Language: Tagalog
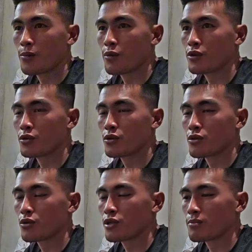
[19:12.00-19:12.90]
ano po yung
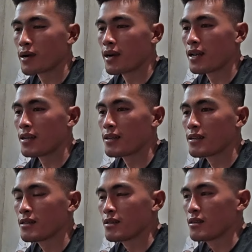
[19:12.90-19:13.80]
totoo yung pangalan
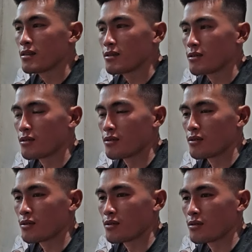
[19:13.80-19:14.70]

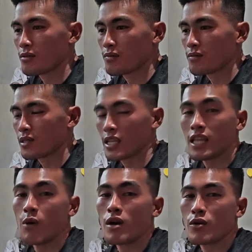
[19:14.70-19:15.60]
o
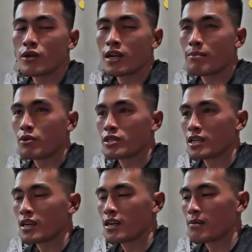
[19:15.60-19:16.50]
tinatawag ko na lang po siya
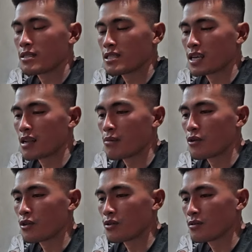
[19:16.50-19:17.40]
na Mascara
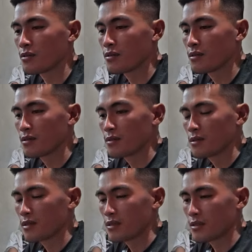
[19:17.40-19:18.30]
Boy no?
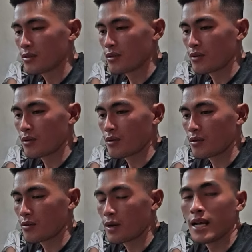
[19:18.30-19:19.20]
so
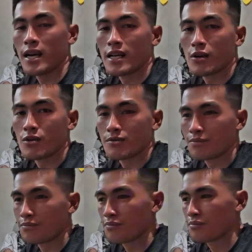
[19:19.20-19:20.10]
balang araw
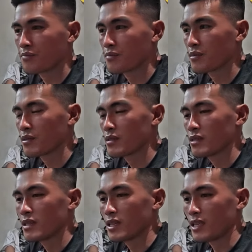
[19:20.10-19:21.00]

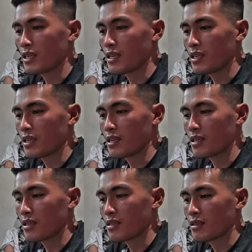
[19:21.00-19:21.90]

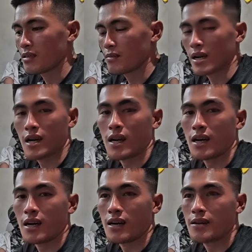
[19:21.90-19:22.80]
eh
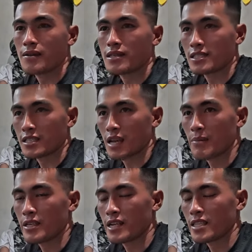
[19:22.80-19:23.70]
baka
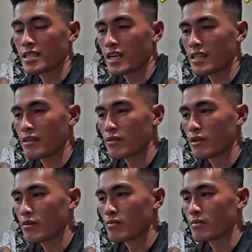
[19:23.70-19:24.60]
isasabi niya rin sa atin kung
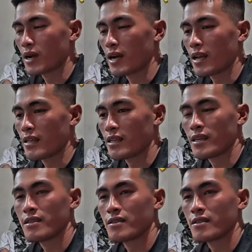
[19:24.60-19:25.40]
anong pangalan niya